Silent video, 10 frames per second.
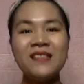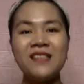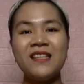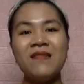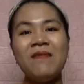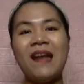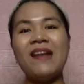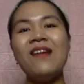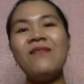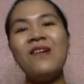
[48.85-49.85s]
cho chính bản
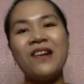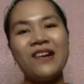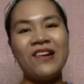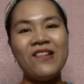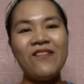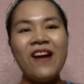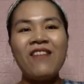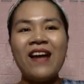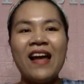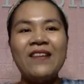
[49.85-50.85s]
thân mình, đúng
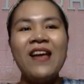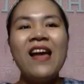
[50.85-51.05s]
không ạ?